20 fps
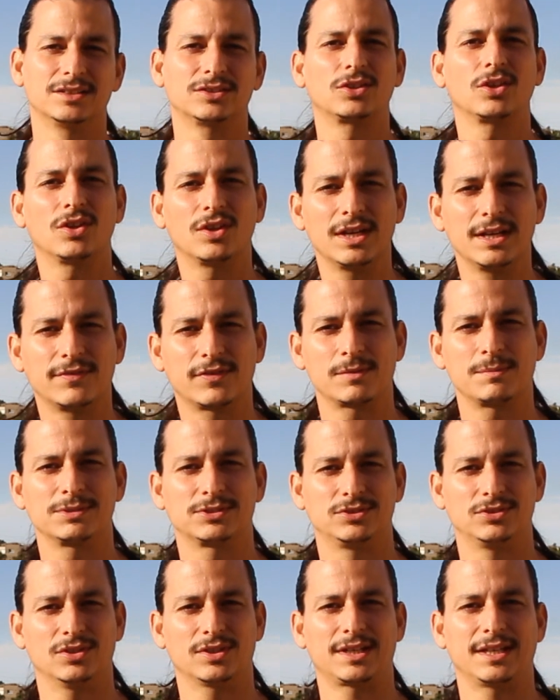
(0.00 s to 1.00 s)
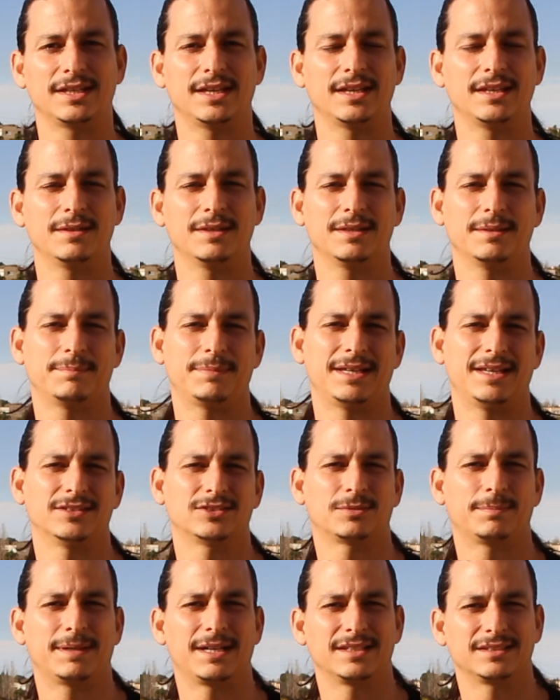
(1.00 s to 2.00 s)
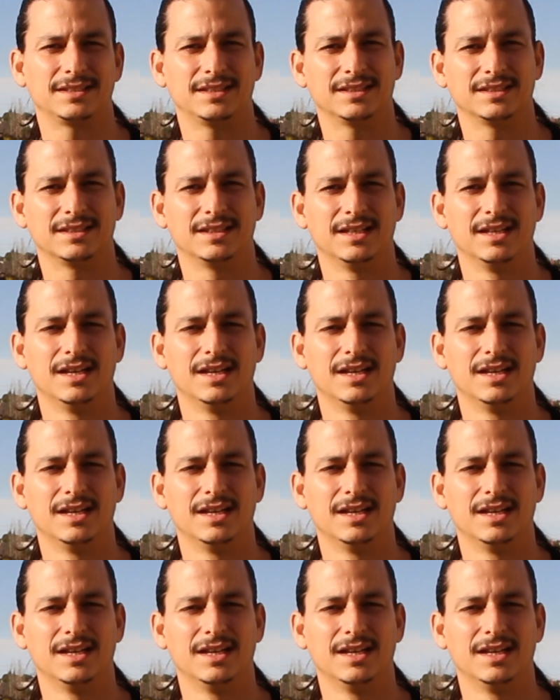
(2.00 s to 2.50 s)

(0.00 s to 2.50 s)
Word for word: toda la información que hay ahí adentro para ti.